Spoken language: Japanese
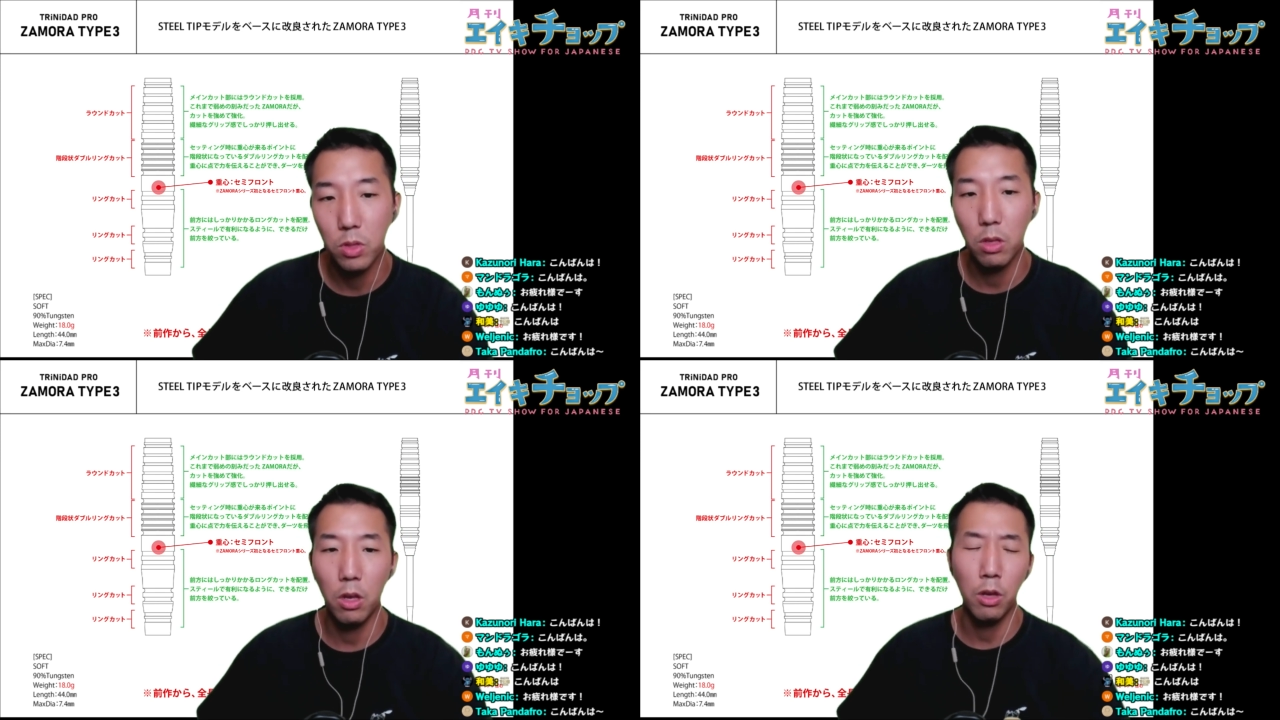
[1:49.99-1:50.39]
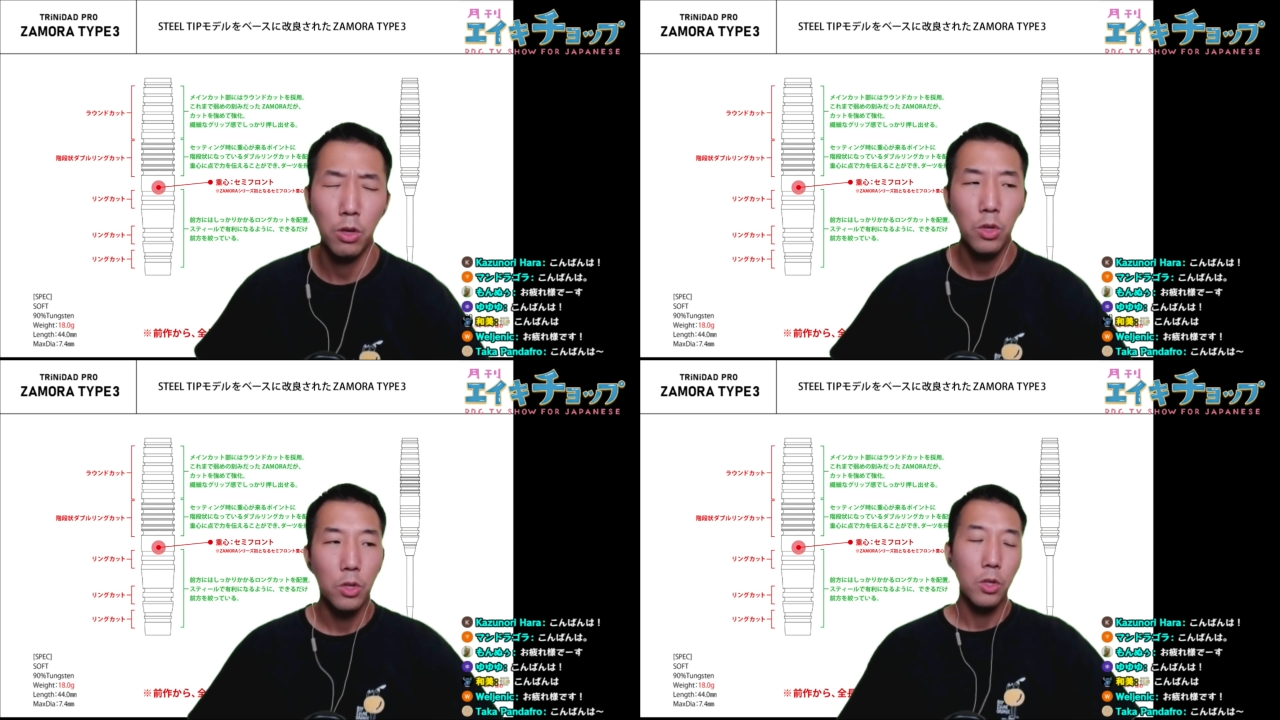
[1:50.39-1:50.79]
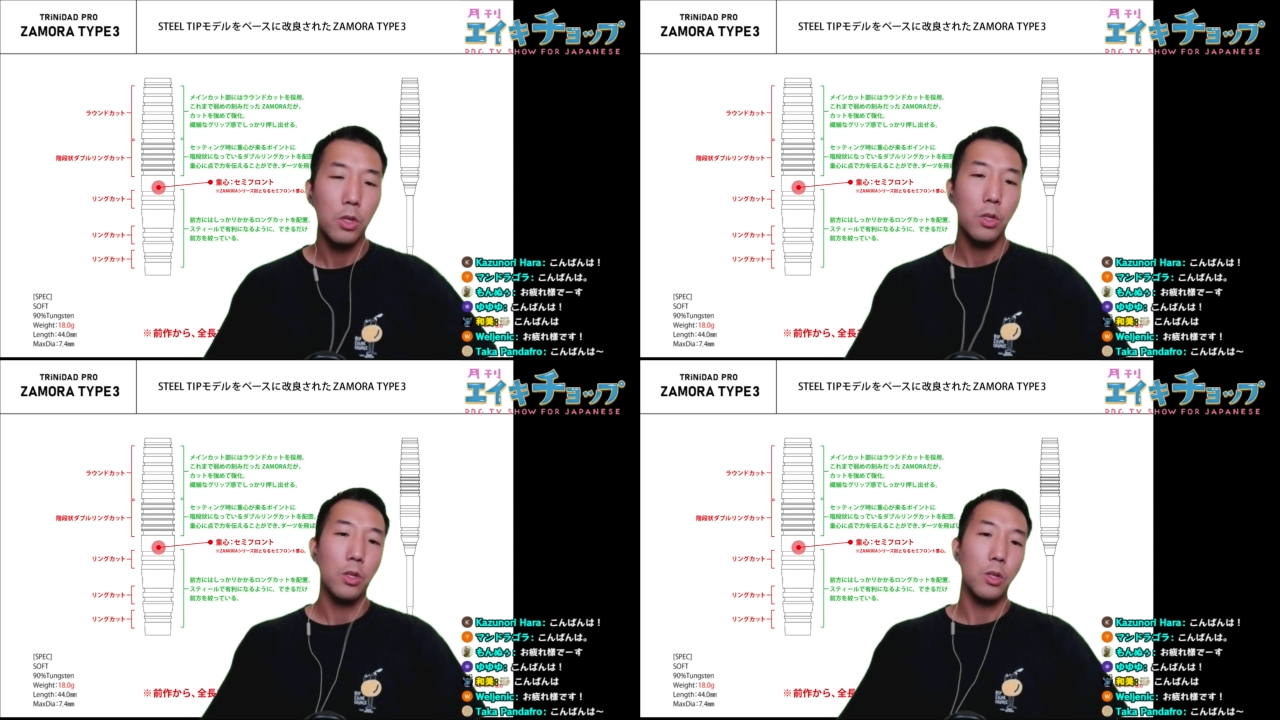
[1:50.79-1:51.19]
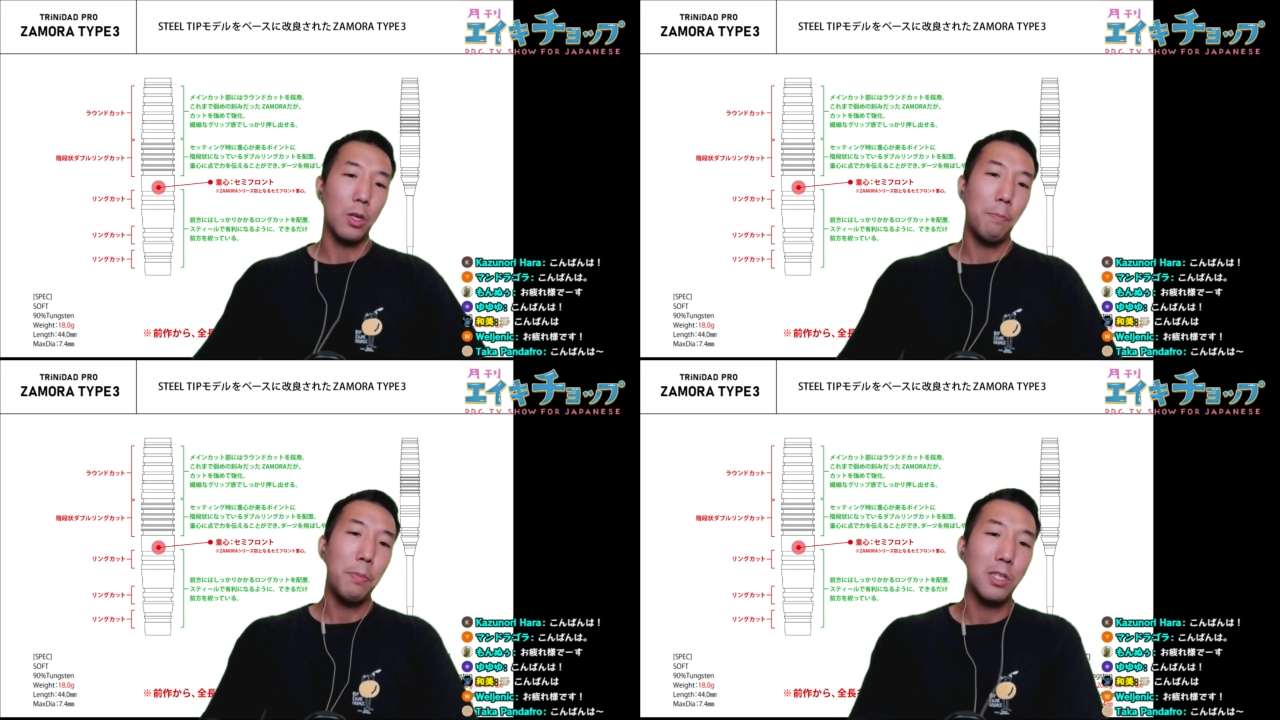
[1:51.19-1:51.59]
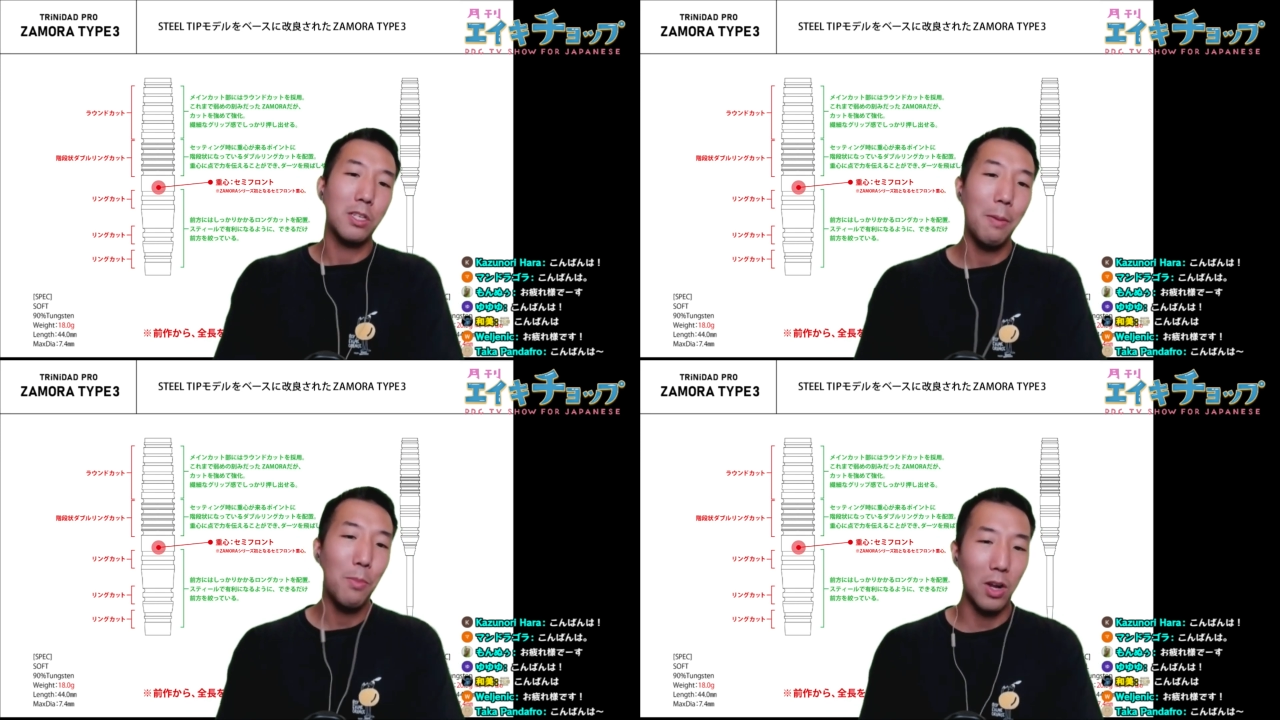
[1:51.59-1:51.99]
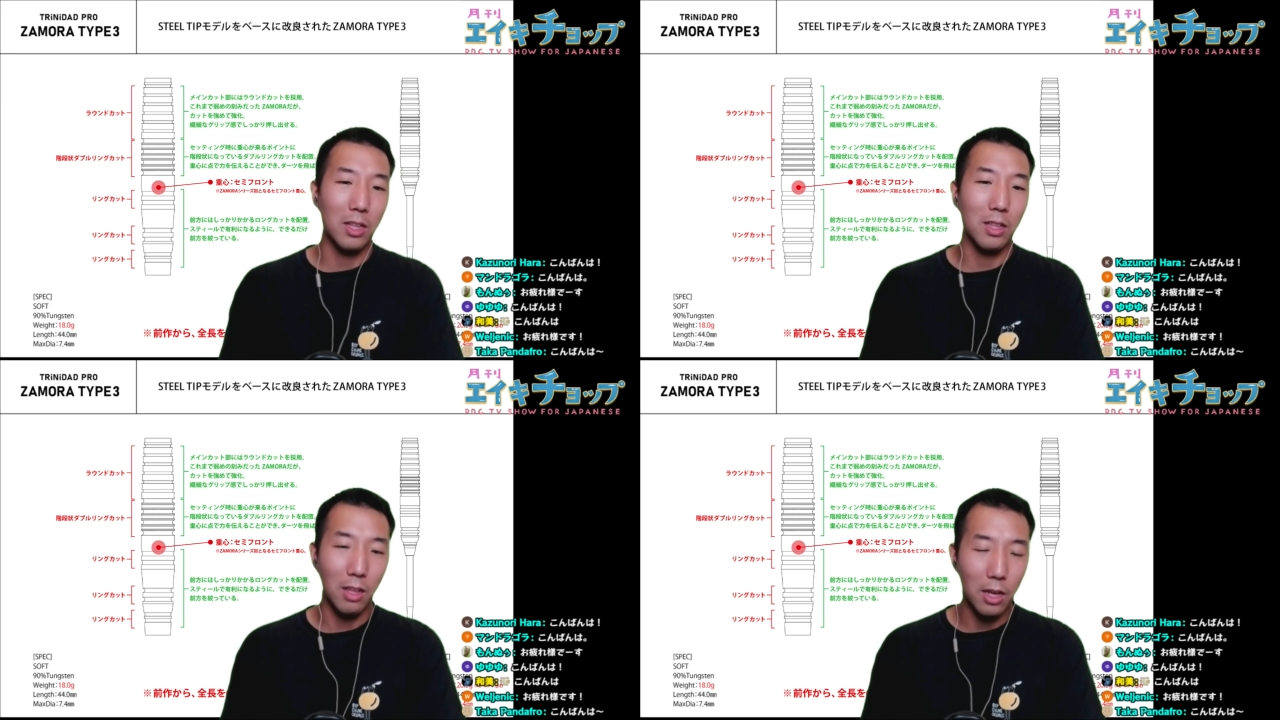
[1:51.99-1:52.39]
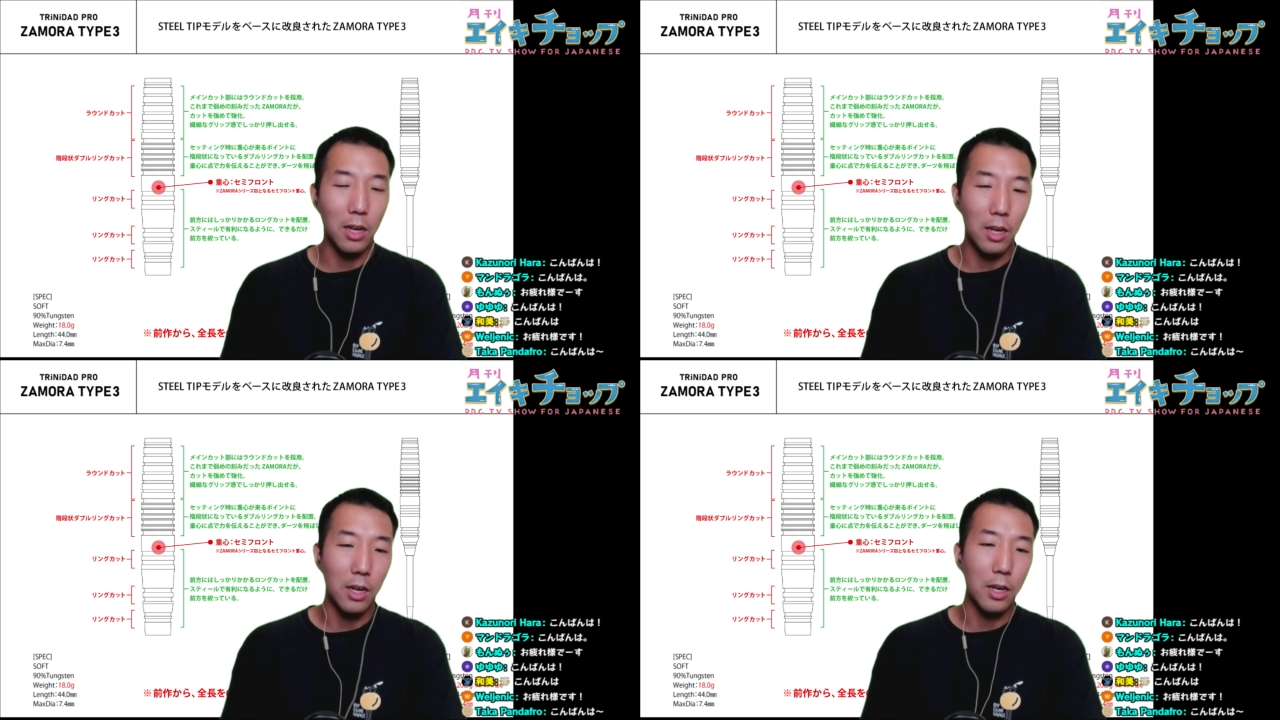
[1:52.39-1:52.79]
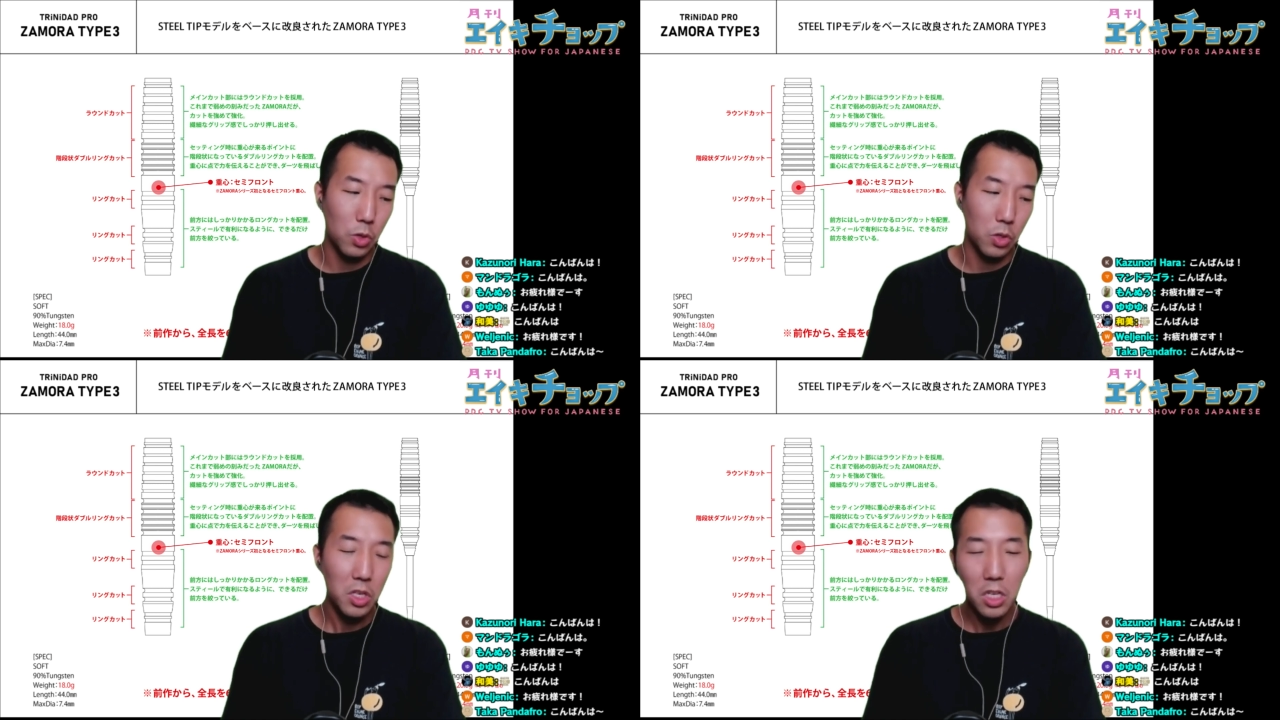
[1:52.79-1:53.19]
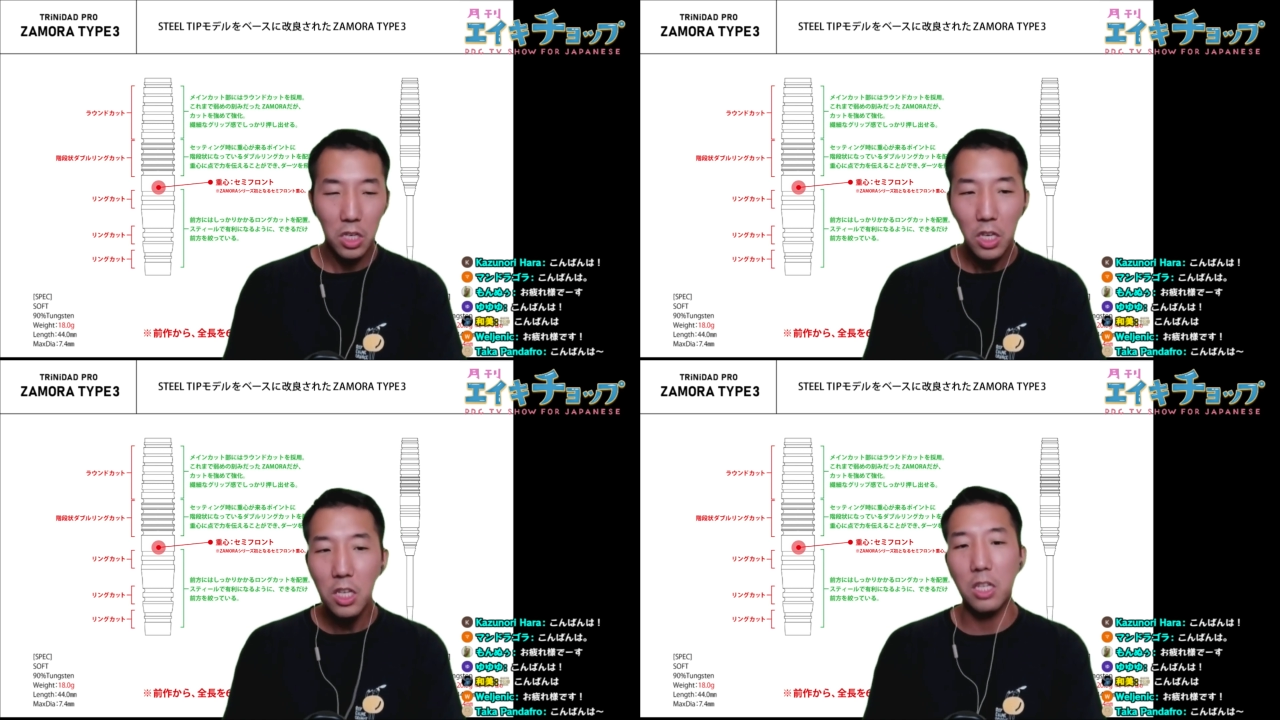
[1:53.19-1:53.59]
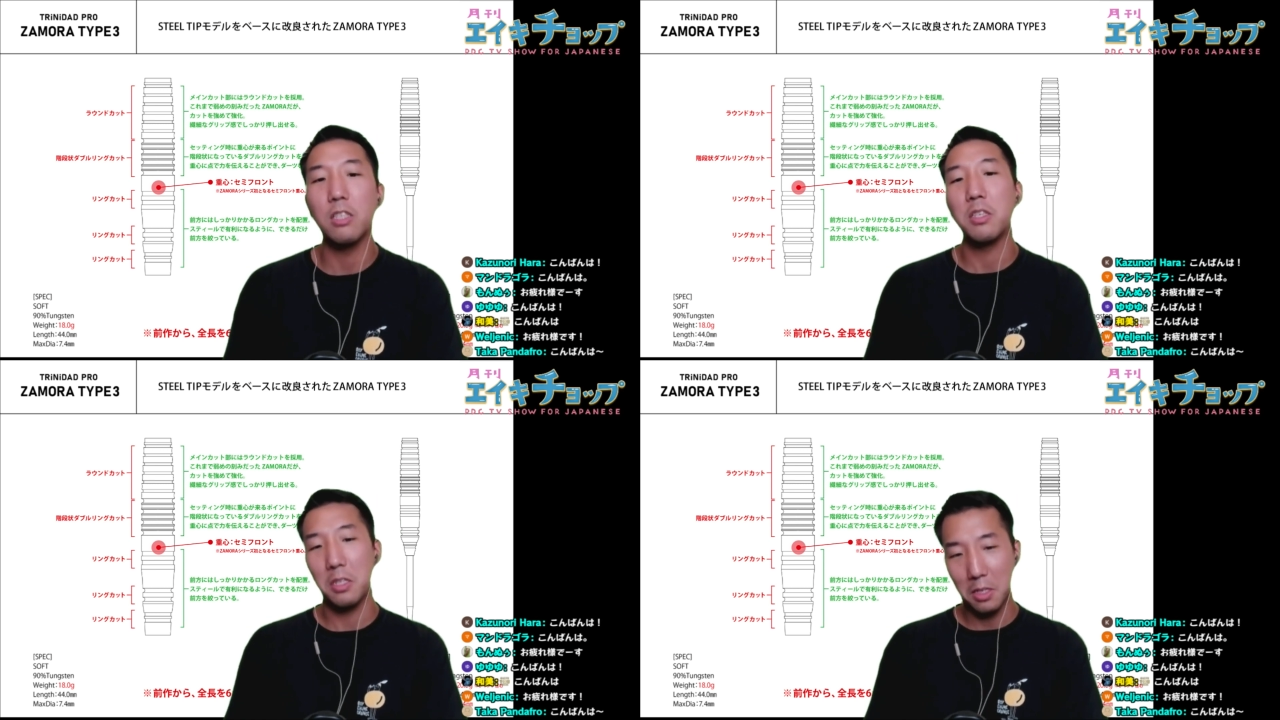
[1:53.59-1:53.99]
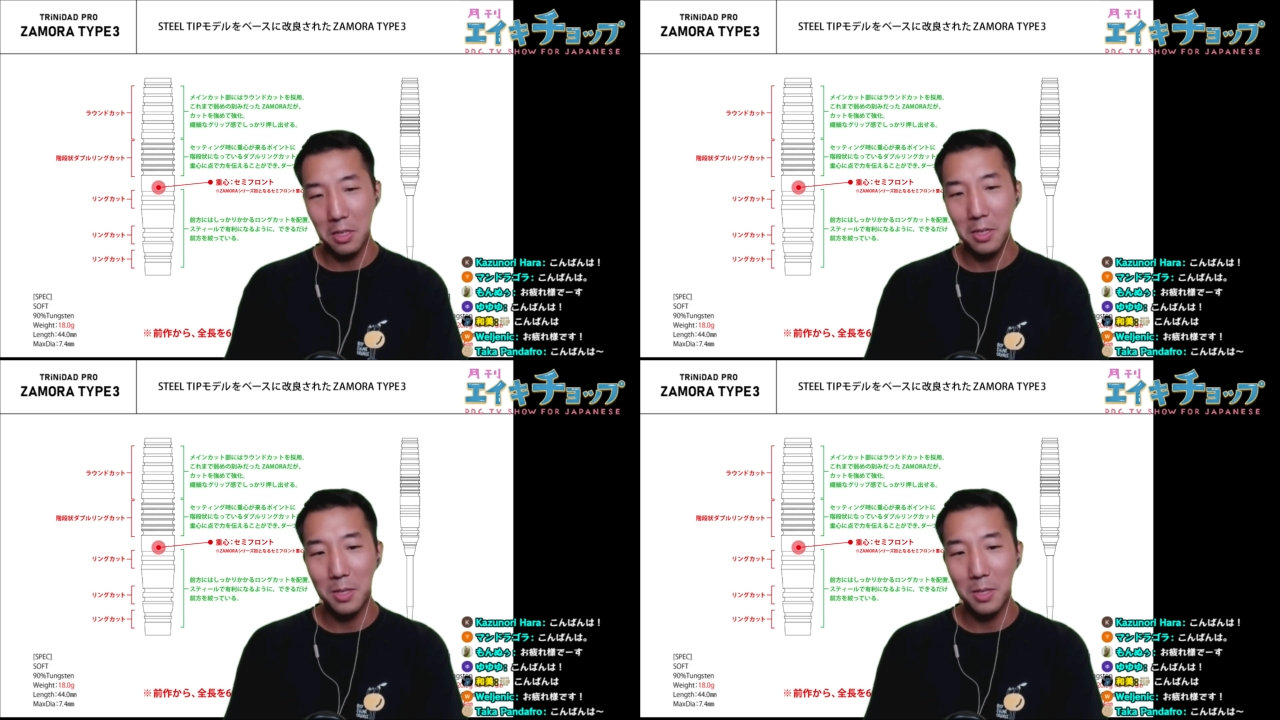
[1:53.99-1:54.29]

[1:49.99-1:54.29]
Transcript: で、やっぱりサモラっていいです。